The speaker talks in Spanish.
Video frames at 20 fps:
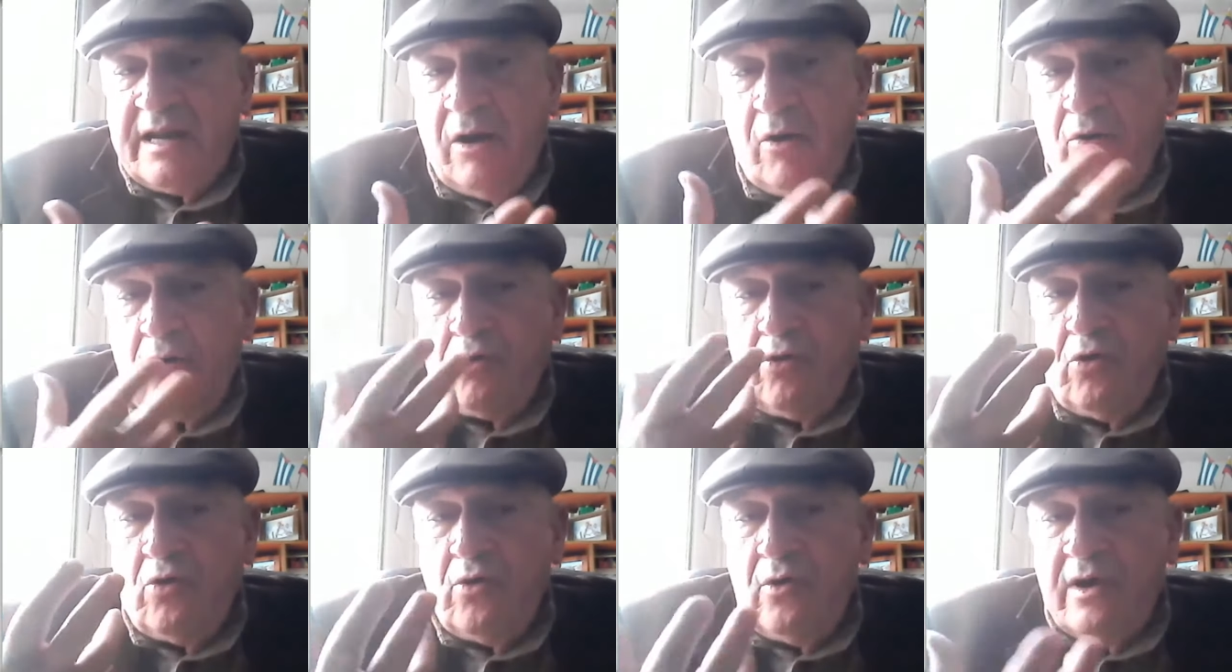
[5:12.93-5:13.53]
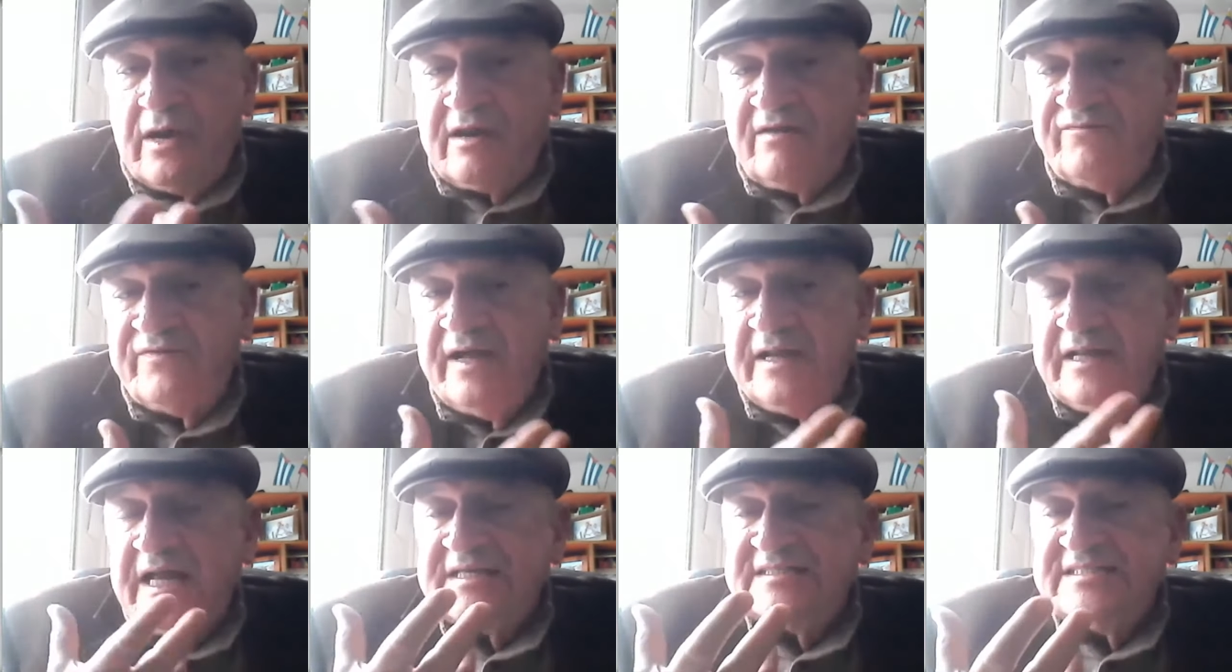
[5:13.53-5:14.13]
Raúl Roa,
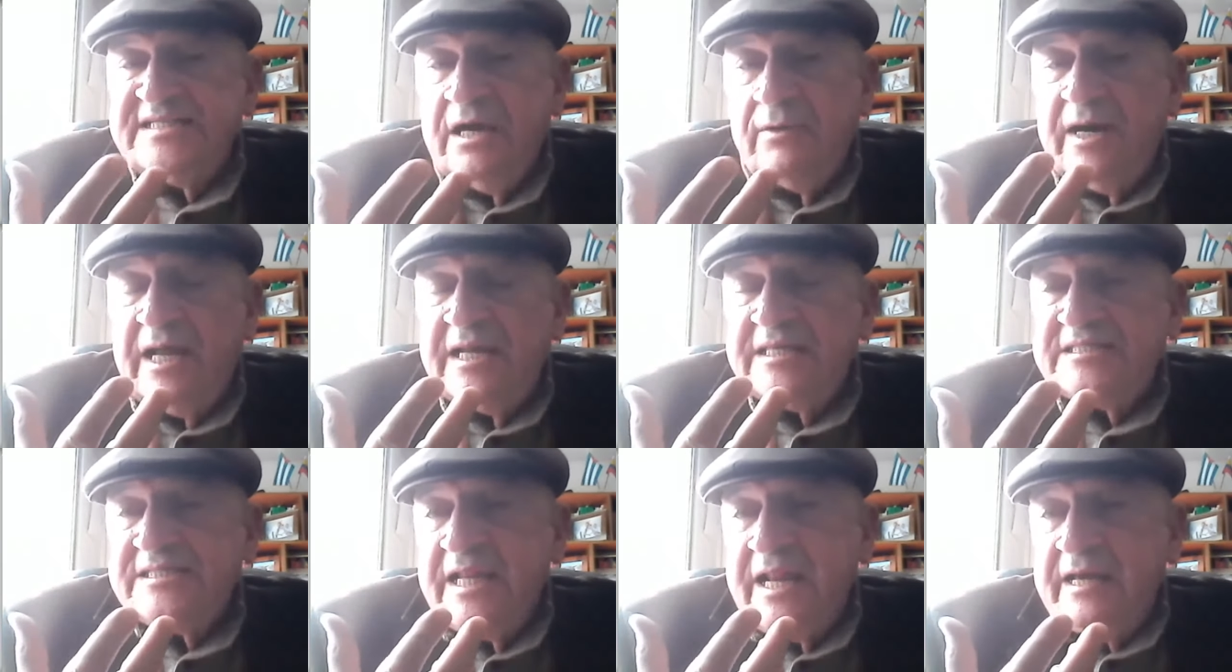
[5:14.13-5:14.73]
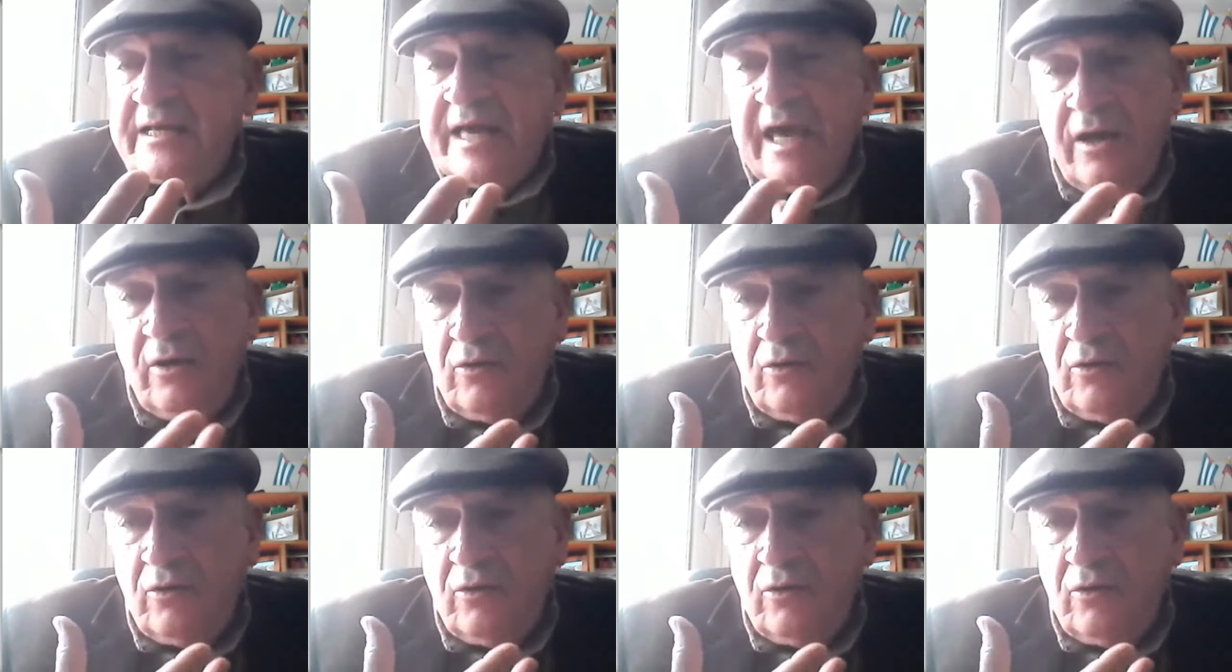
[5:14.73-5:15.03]
Rafael García Bárcena, que